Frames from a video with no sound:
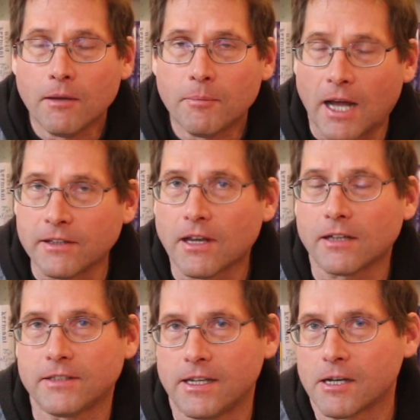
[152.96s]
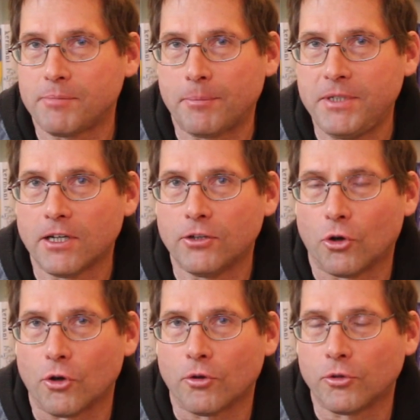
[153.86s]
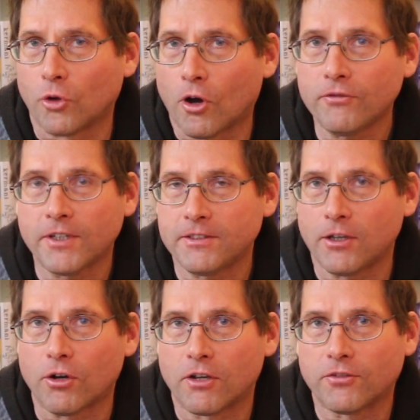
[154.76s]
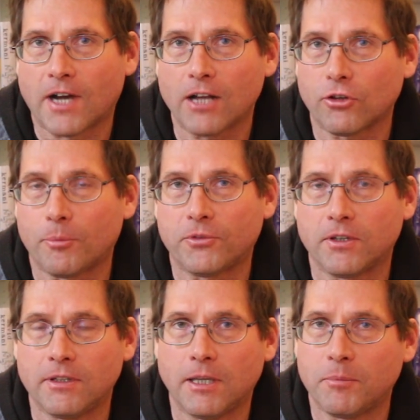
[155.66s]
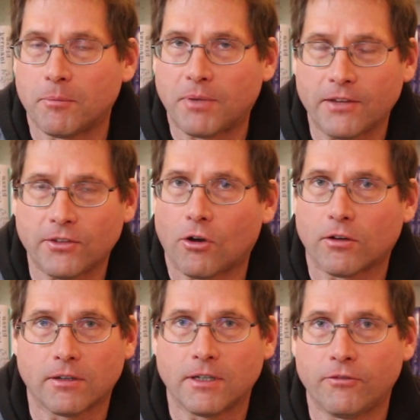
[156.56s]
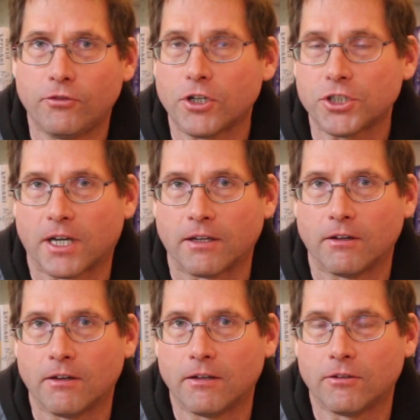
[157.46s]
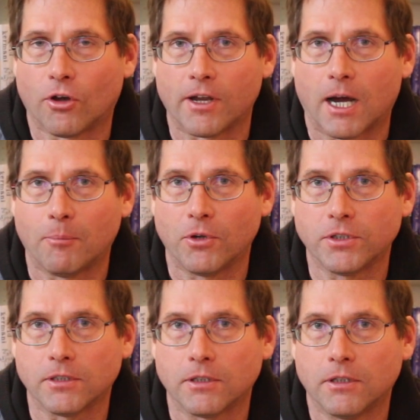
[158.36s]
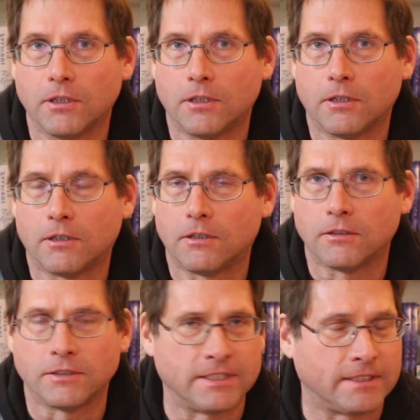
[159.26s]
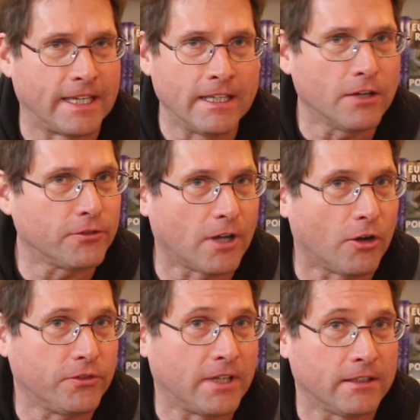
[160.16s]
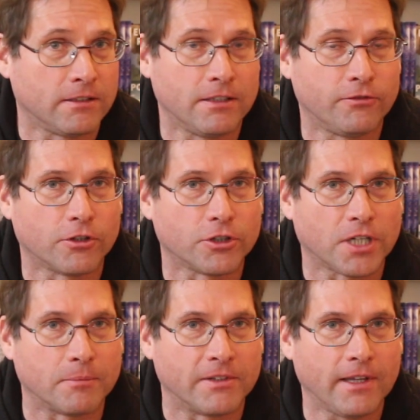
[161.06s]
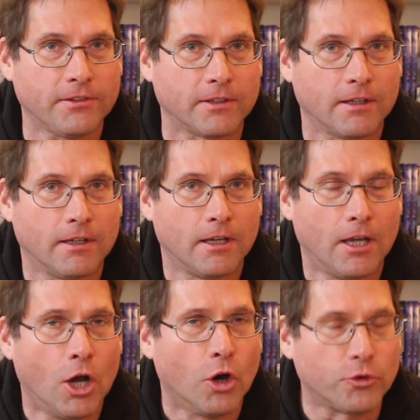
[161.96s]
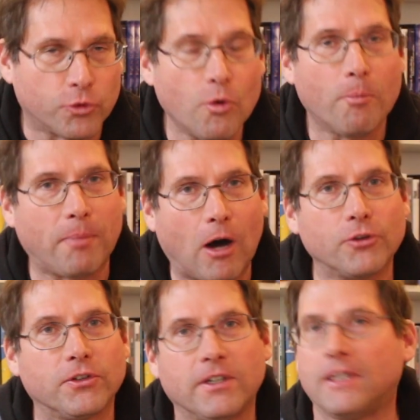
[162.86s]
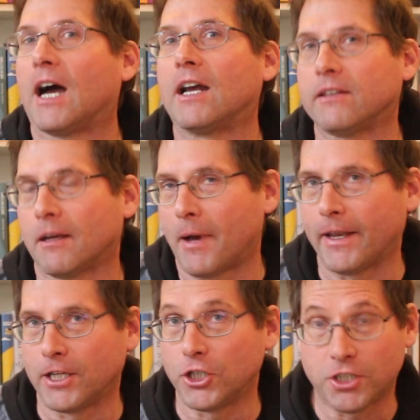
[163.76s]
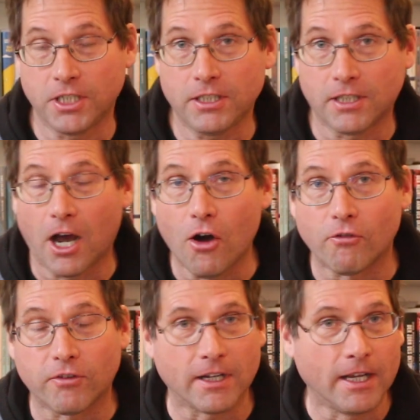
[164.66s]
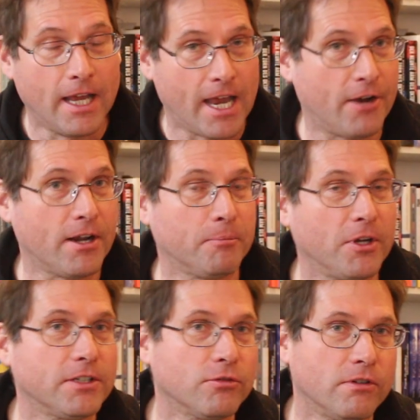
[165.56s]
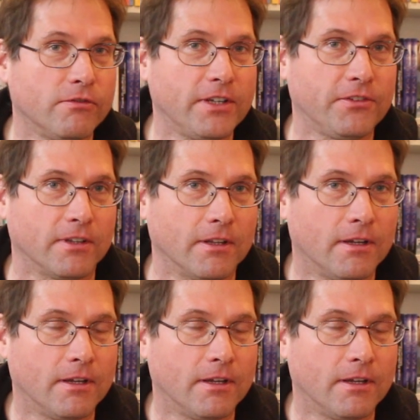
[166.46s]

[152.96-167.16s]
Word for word: beantragt sie ihre Papiere neu. Und dort wird sie auch gefragt, ob sie neben dem Pass auch ihren Führerschein neu haben möchte. Und sie ging davon aus, sie hatte nie einen Führerschein besessen. So baut sich langsam eine Geschichte auf, weil Harriet möchte nun wissen,